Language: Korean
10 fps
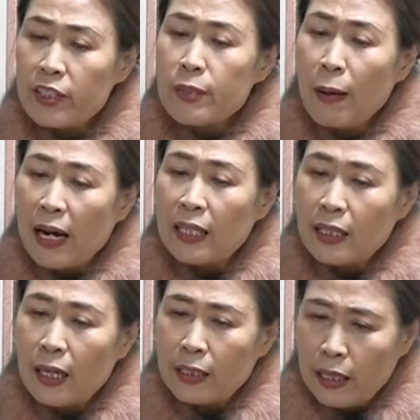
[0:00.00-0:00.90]
뜨지
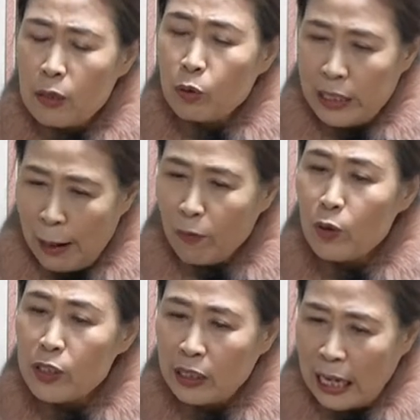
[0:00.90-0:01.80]
말라니까. 계속 잡고
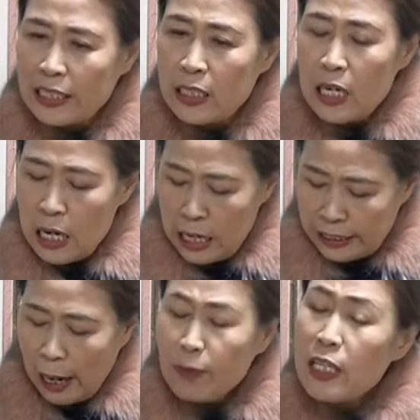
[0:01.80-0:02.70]
있어. 같이
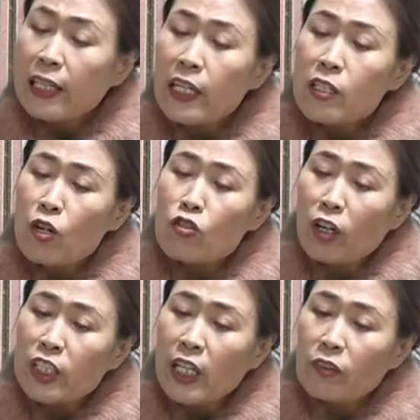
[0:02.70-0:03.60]
잡은 상태에서
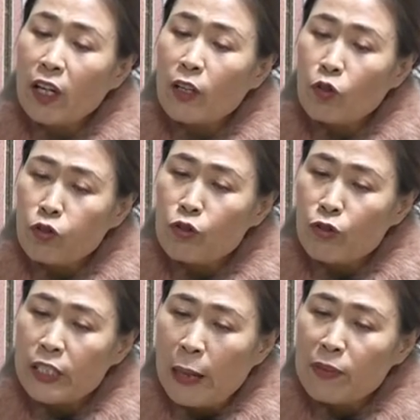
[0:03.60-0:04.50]
연주가 시작돼야 돼. 두
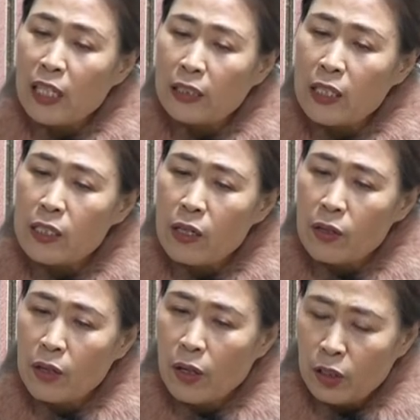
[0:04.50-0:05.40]
줄을 잡은 상태에서.
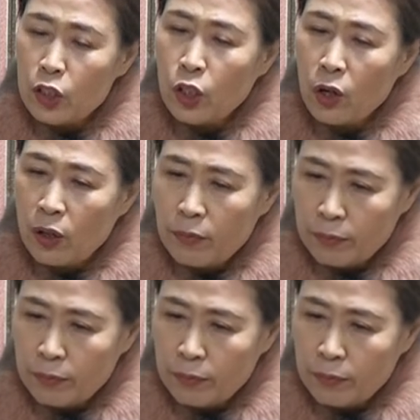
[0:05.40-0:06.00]
그렇죠?